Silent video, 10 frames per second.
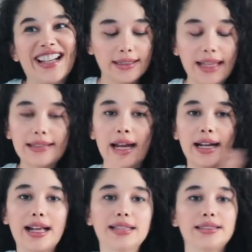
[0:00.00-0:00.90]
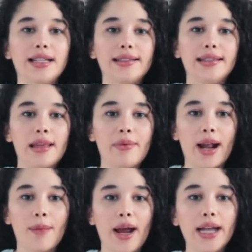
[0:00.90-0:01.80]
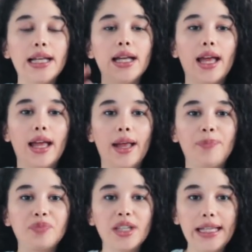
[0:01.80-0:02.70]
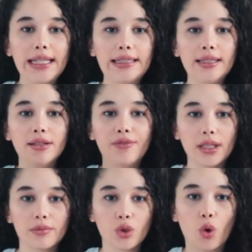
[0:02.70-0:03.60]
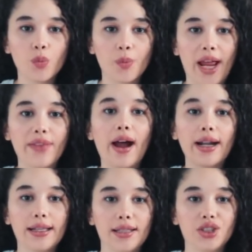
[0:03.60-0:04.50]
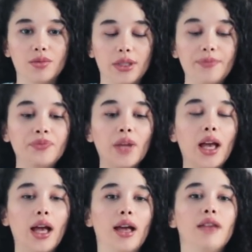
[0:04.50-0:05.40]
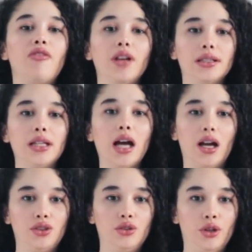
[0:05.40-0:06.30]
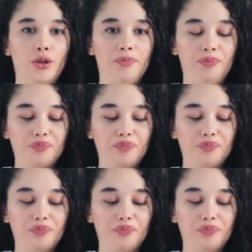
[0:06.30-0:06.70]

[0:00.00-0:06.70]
Neyse arkadaşlar sizle beraber e, ilk falımı yorumlayan arkadaşımın e, falını açıyorum.